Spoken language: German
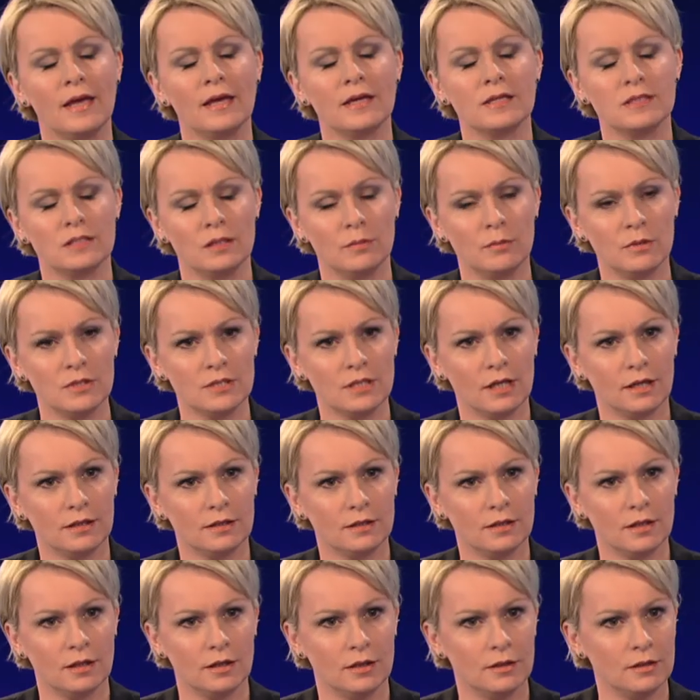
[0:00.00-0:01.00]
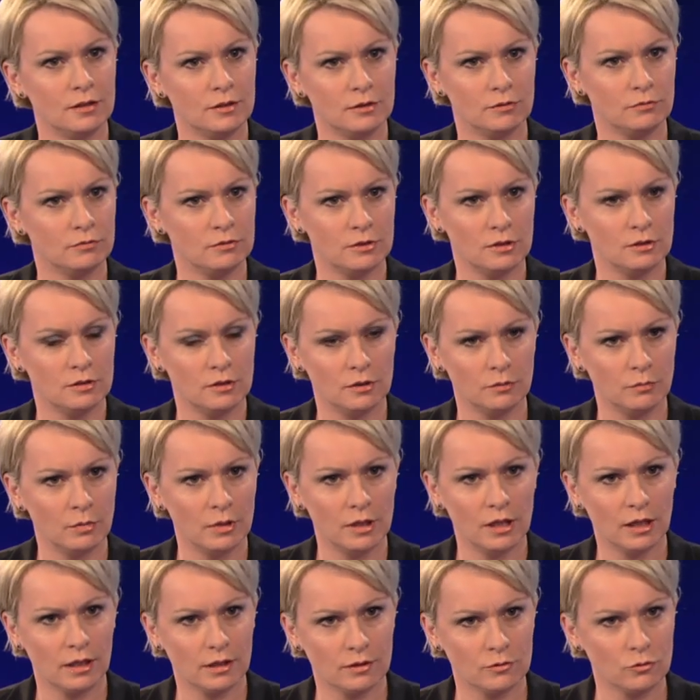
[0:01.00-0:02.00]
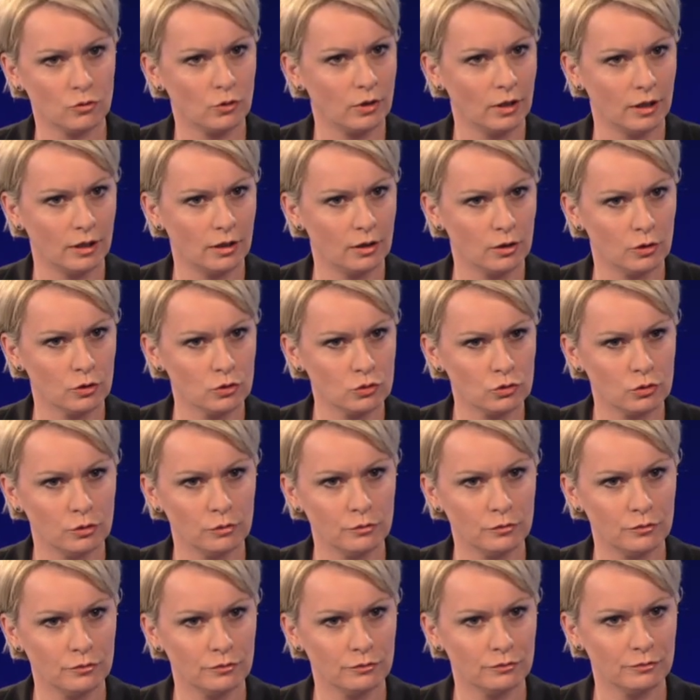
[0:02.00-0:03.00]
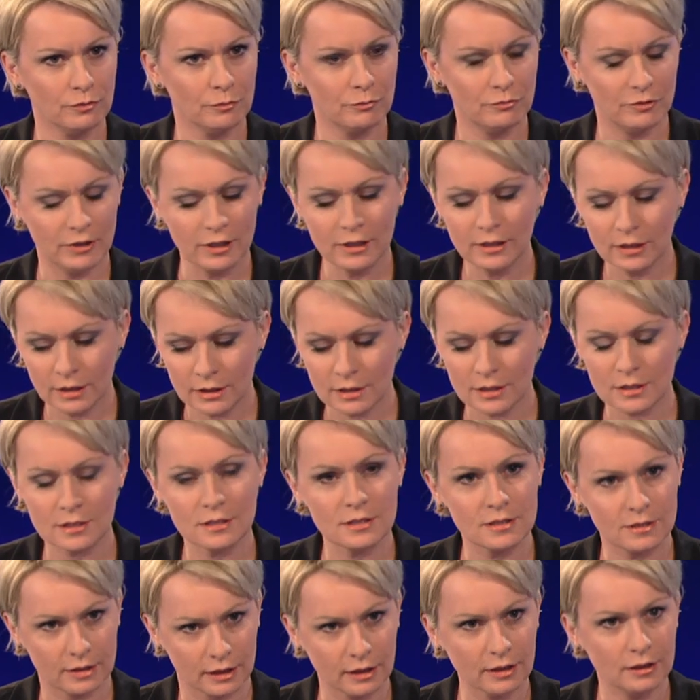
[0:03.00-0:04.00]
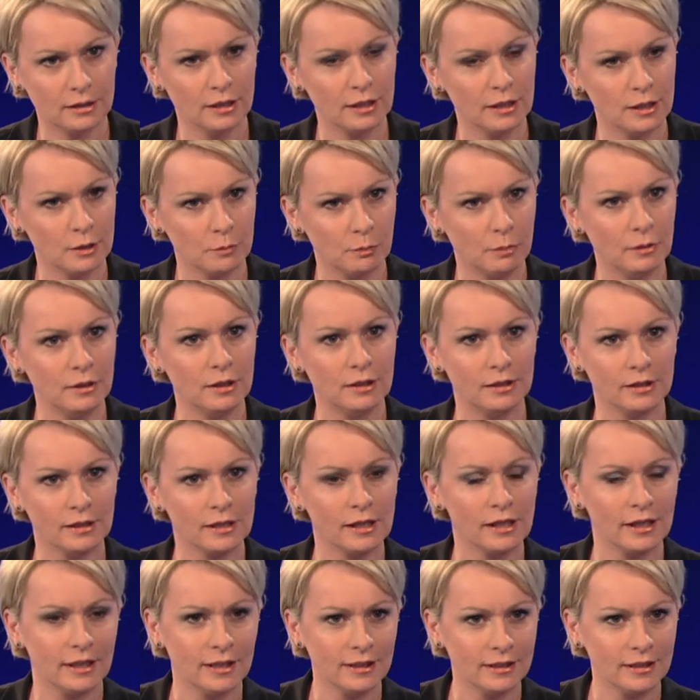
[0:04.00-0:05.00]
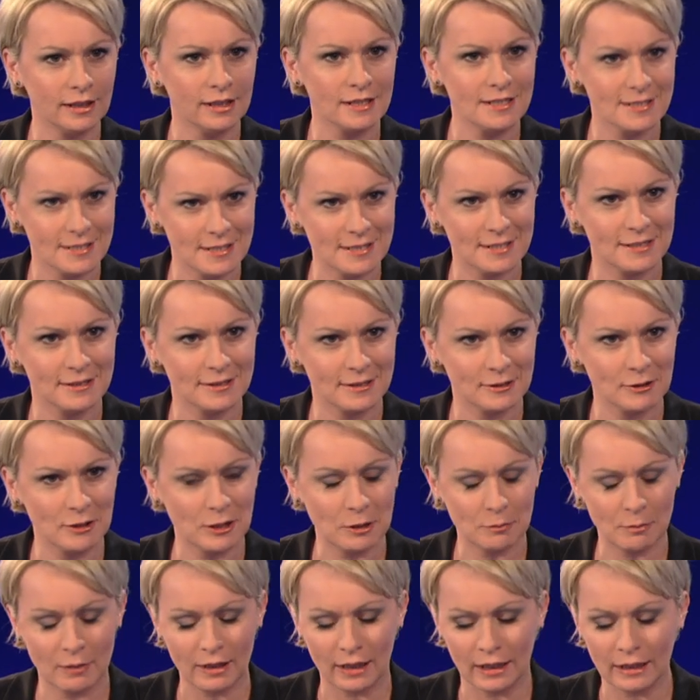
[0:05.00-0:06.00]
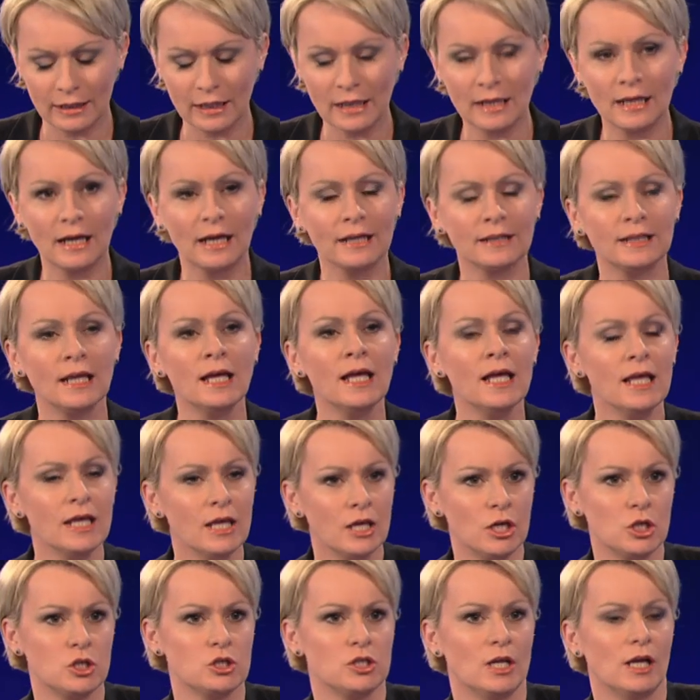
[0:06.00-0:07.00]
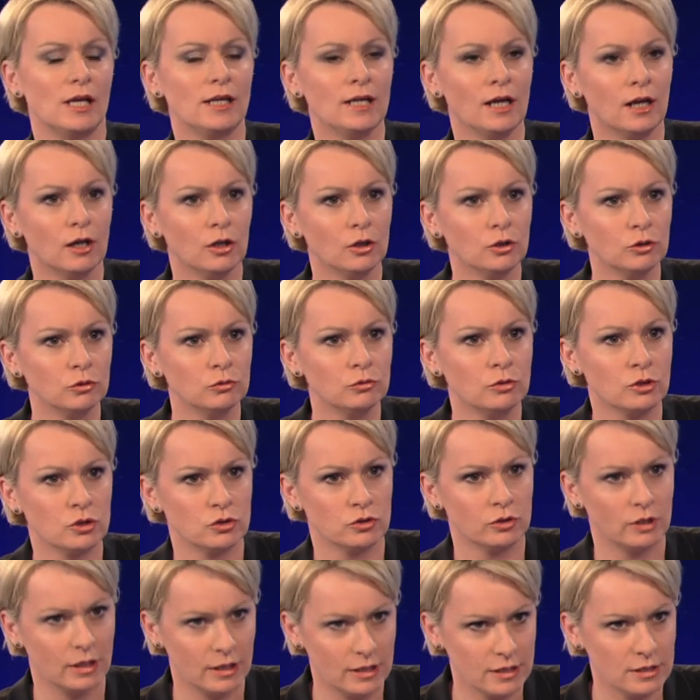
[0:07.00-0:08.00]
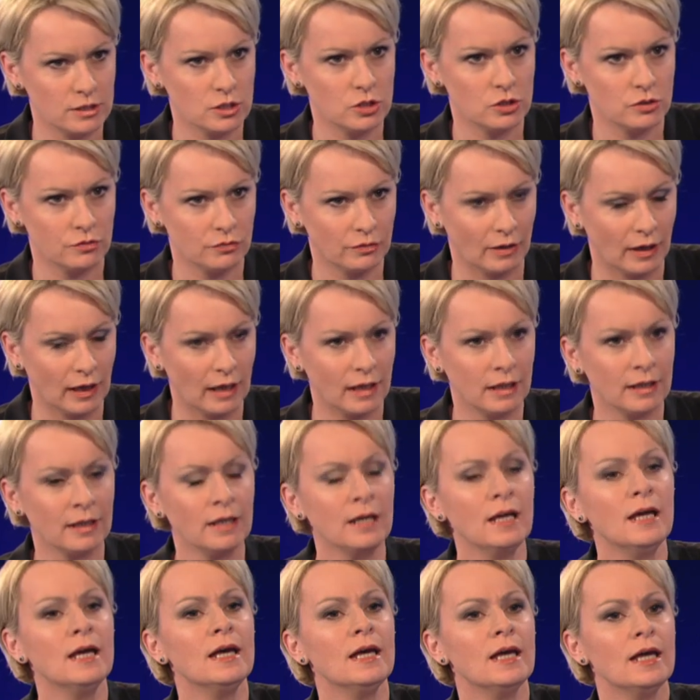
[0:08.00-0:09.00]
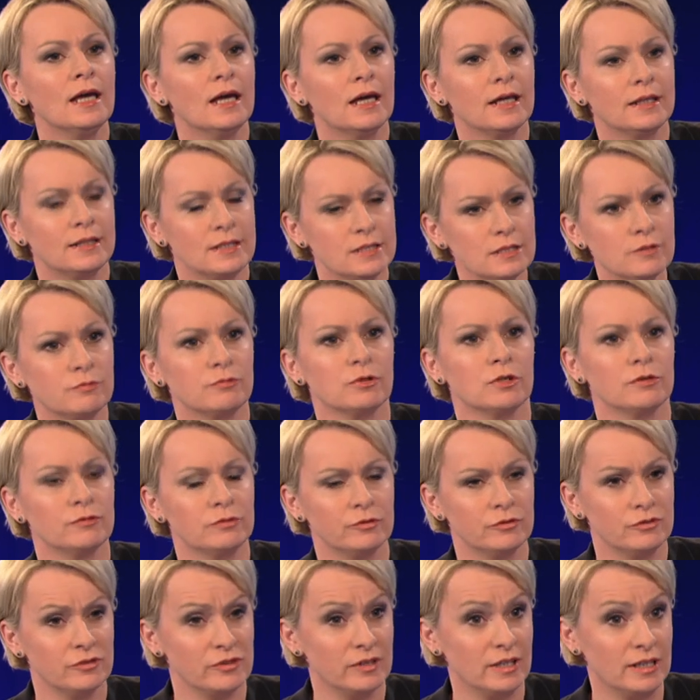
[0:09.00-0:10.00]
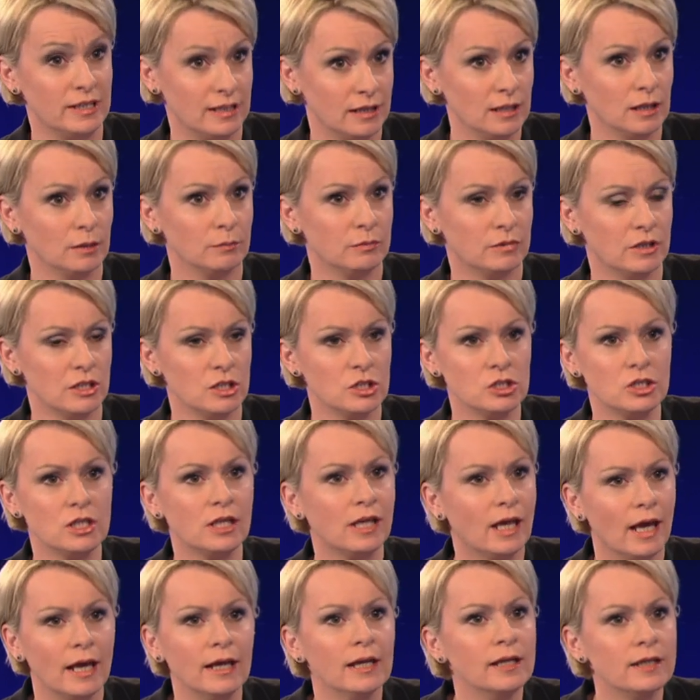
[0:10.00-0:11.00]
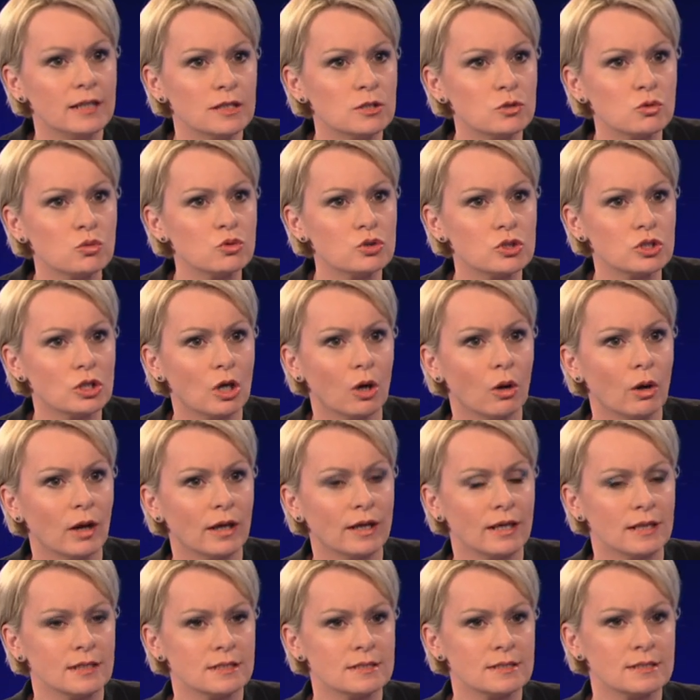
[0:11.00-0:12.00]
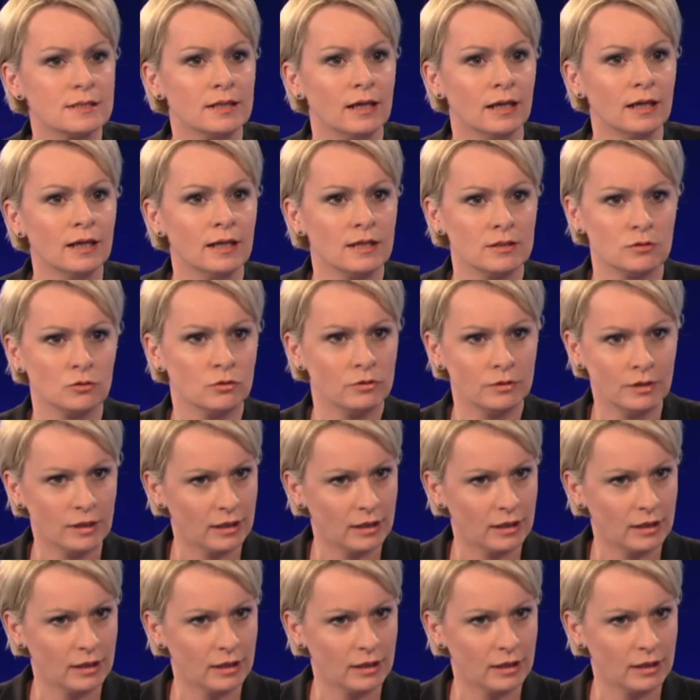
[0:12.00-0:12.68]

Sie haben gesagt, äh, ich, Sie sind mir hier zu keiner Auskunft verpflichtet. Das ist richtig. Ich bin nicht Ihre Richterin. Sie sind nicht mein Angeklagter. Ich stelle ja auch nur journalistische Fragen. Hm. Diese Vorwürfe liegen am Tisch. Die kennen die Zuschauer jetzt. Ja? Also mhm.